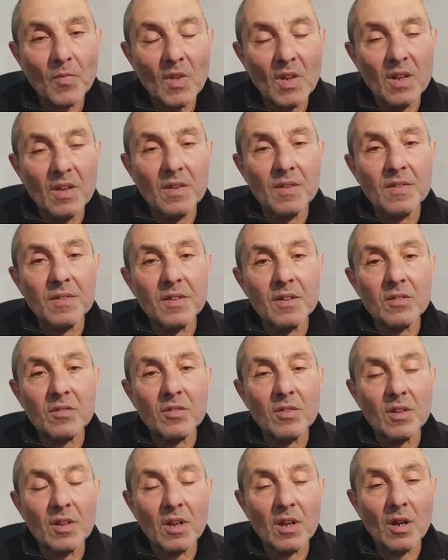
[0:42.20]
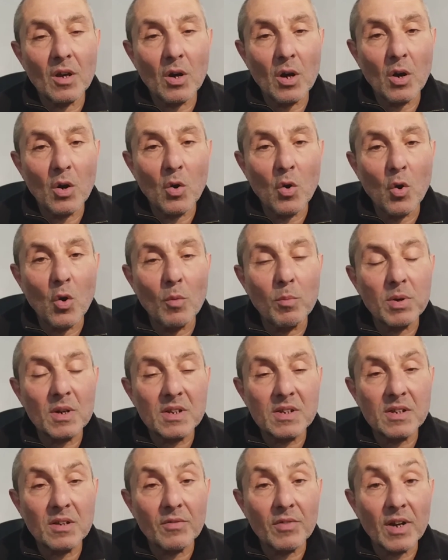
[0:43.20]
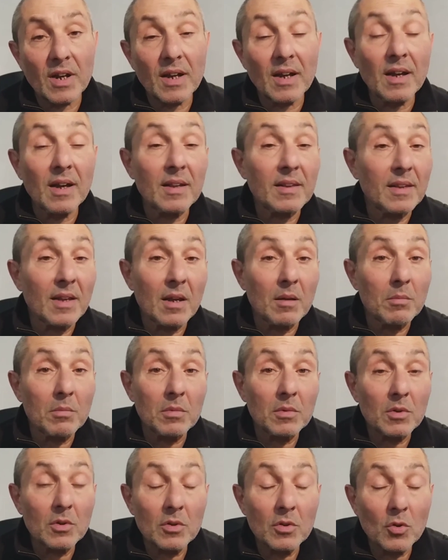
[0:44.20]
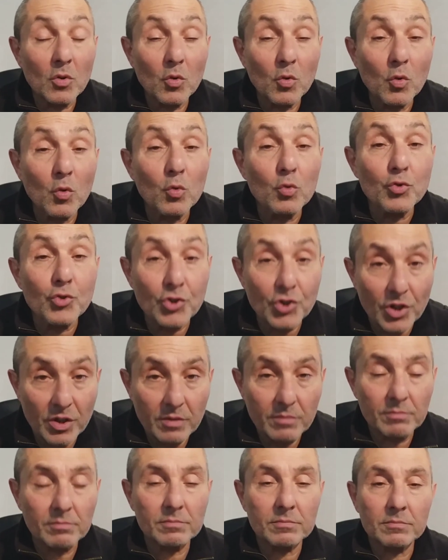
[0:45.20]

И, естественно, образа врага там куча.